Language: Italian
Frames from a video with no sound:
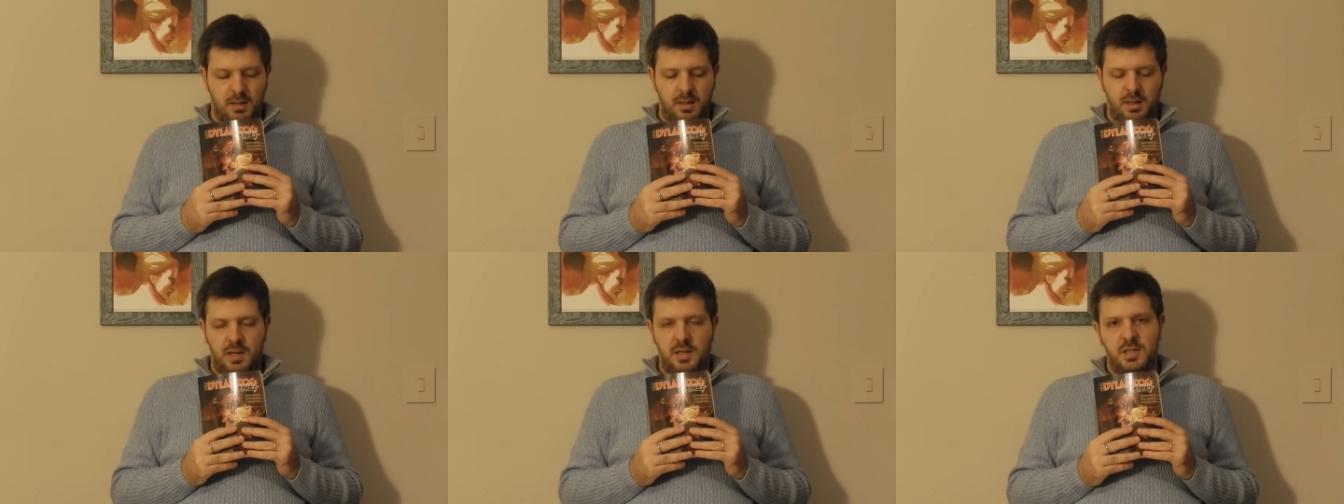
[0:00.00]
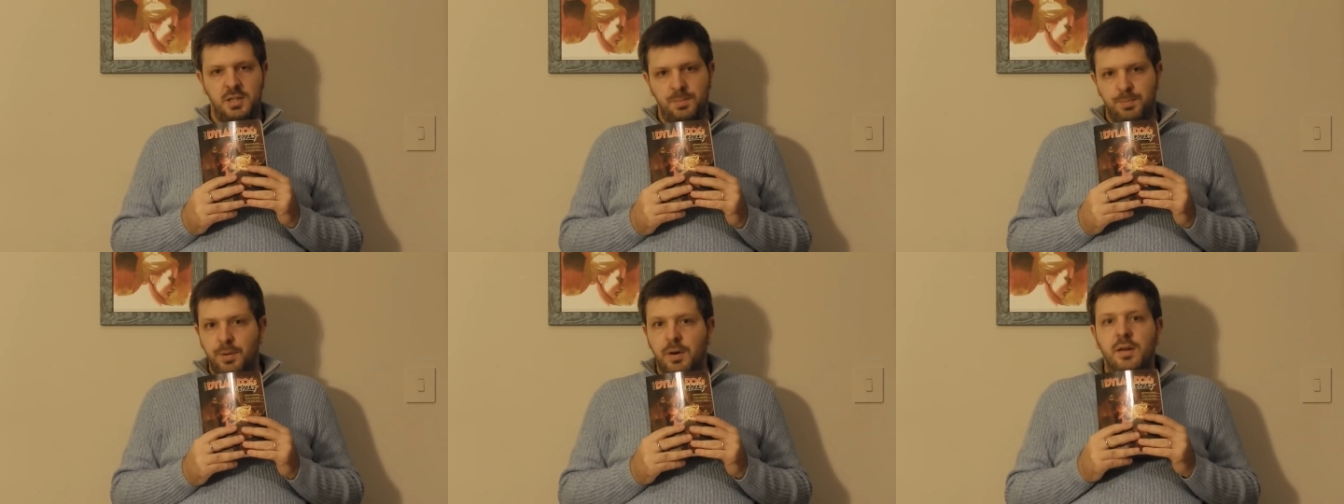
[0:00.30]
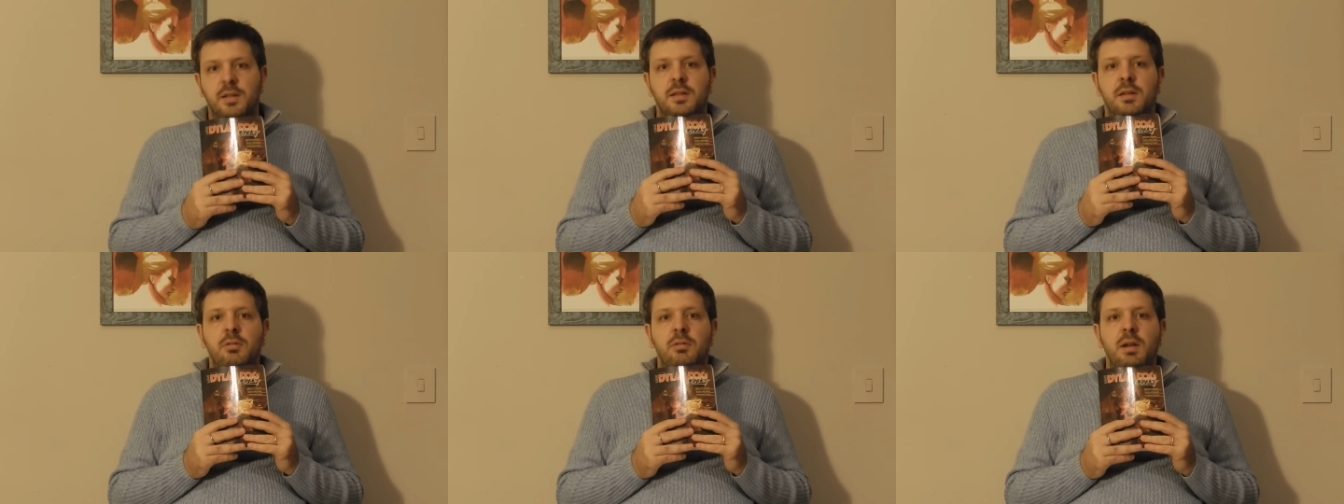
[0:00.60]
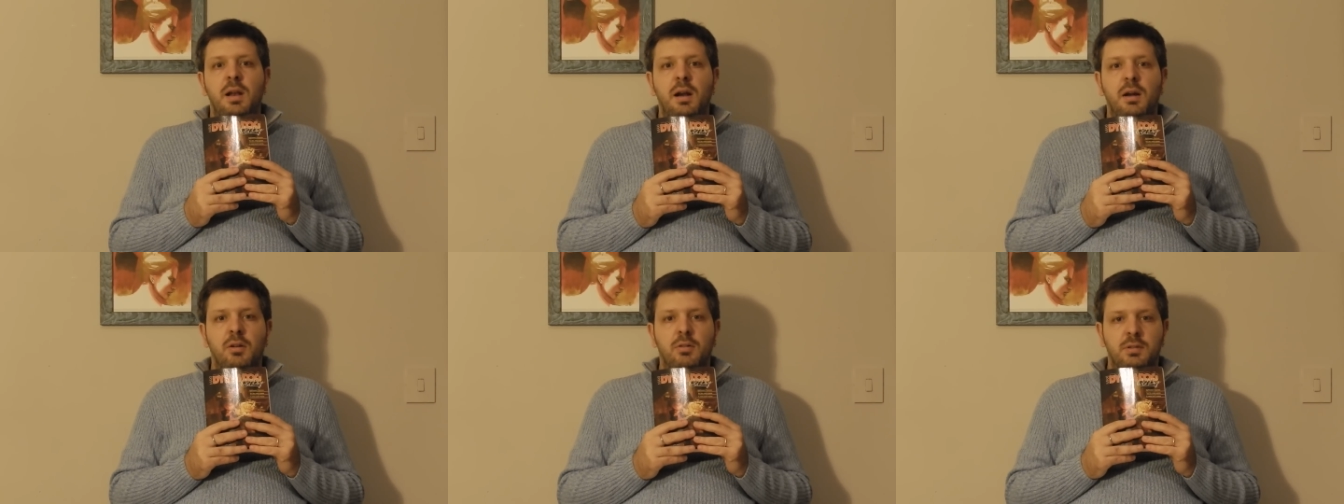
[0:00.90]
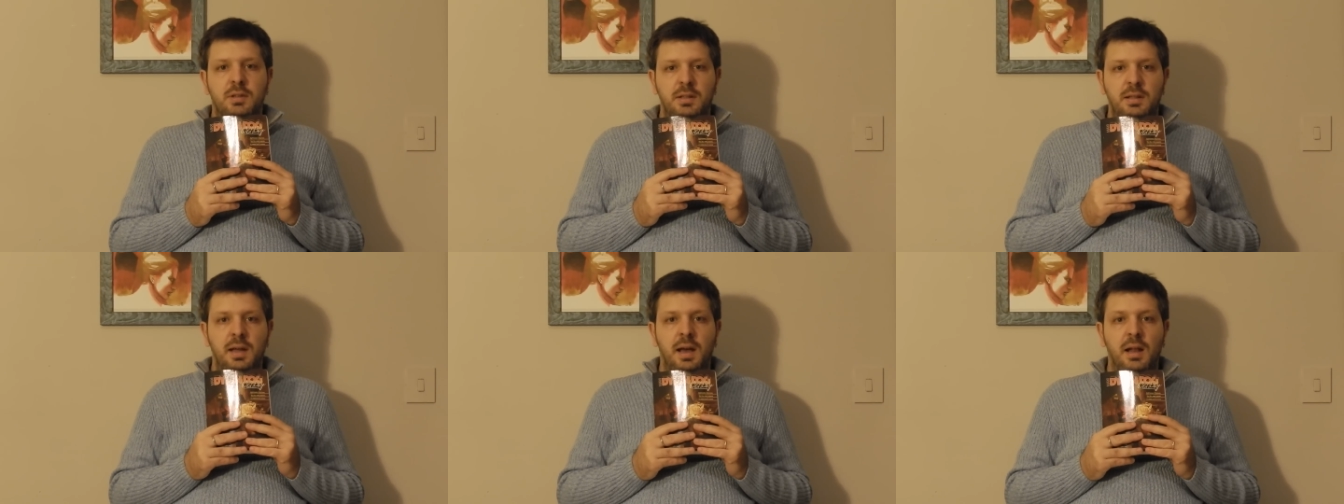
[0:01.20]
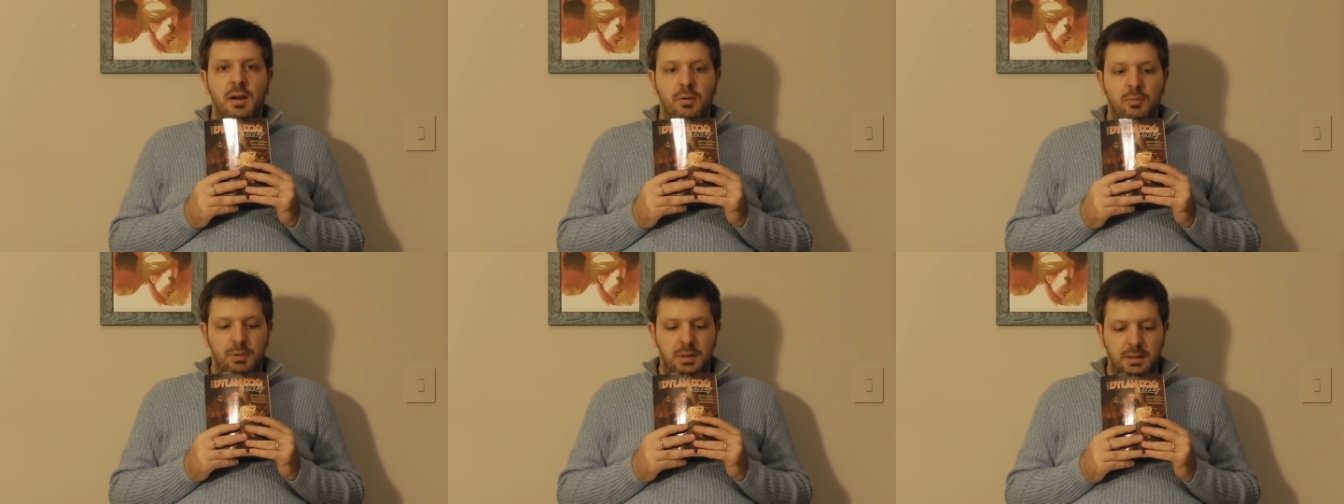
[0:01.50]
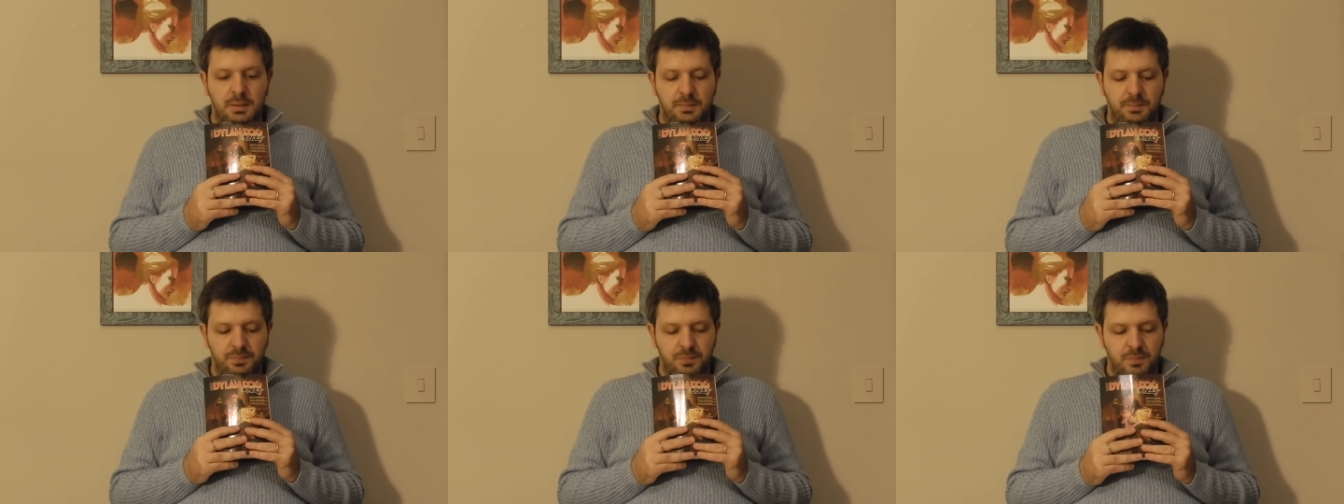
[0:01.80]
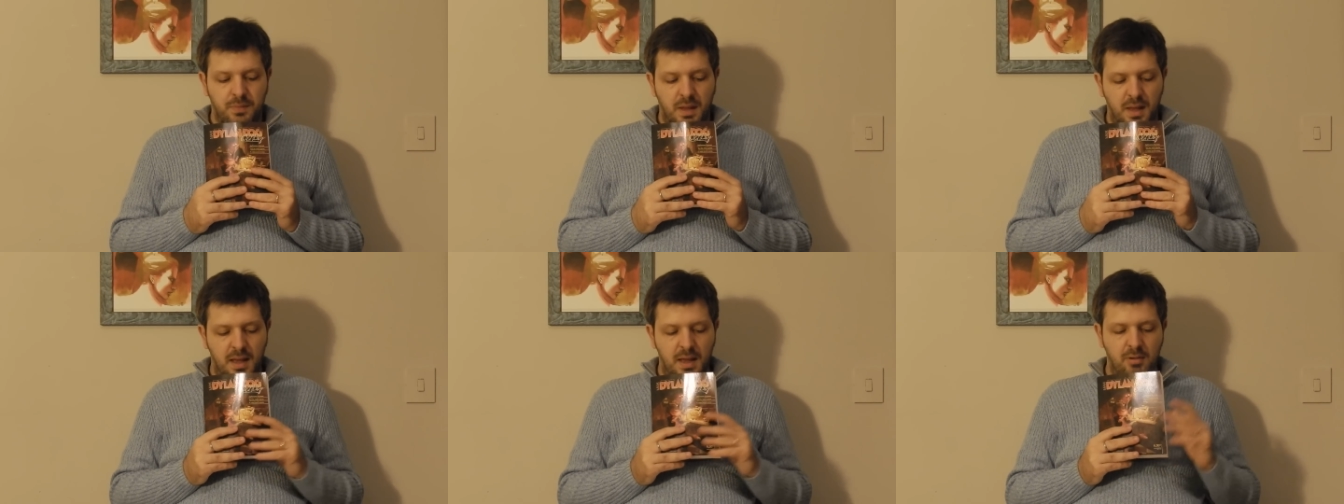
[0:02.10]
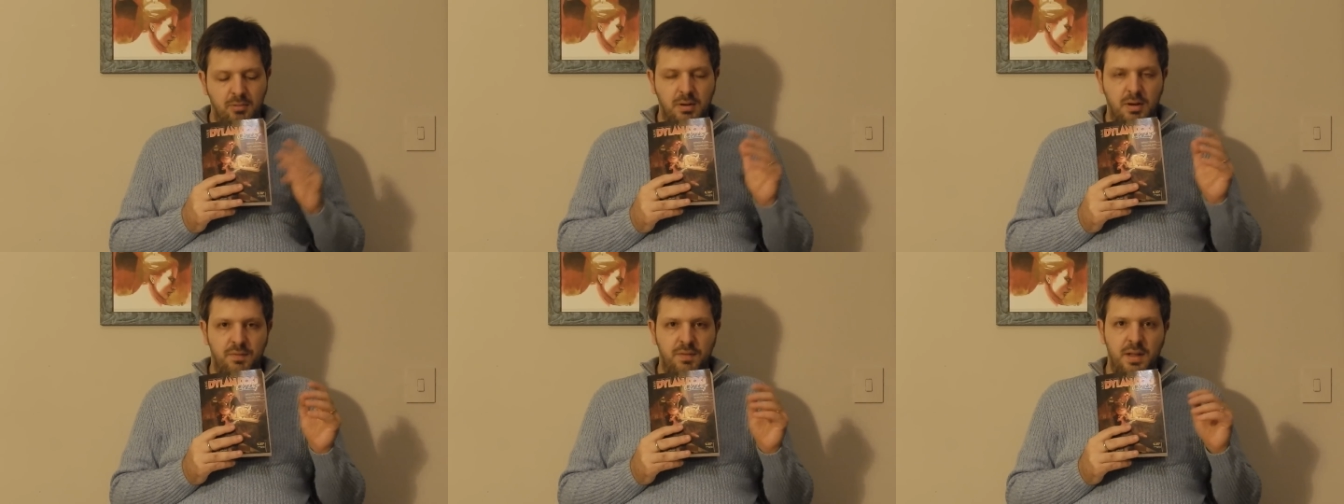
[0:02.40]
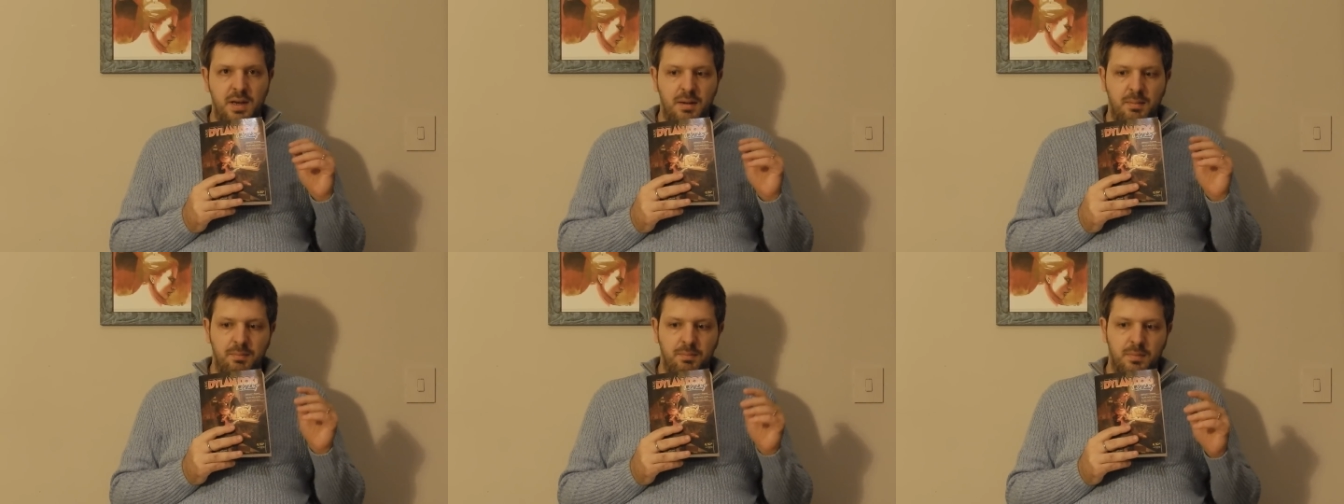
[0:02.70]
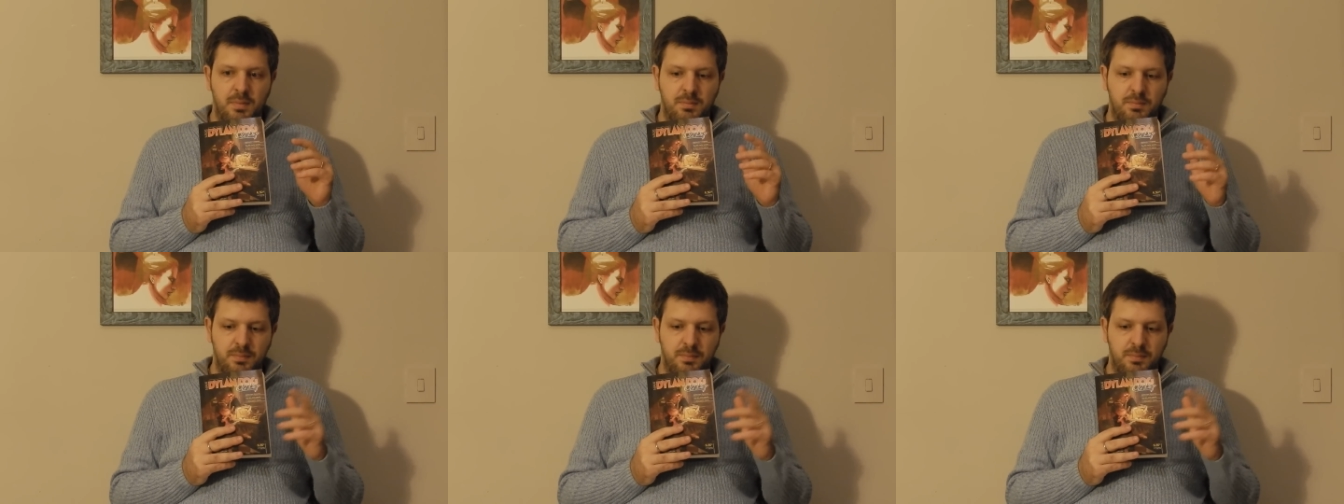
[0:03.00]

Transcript: e ci portano nella notte di Halloween. È una vera...